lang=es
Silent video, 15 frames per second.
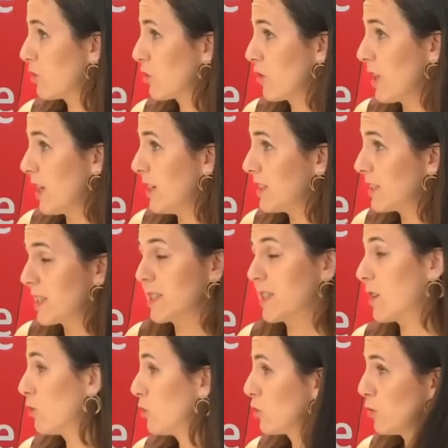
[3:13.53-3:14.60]
Socialista está
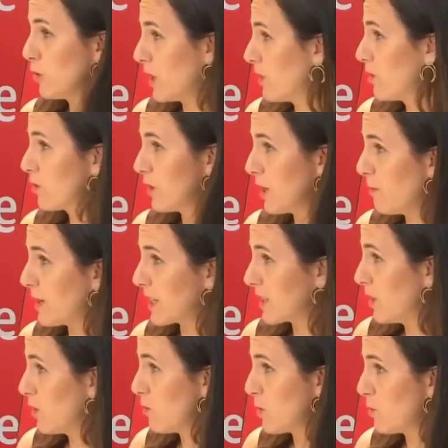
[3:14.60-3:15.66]
construyendo con el
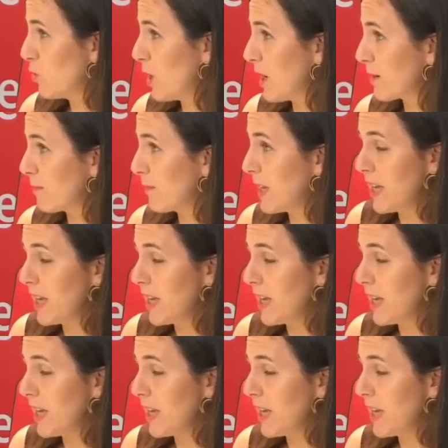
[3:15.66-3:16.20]
Partido Popular,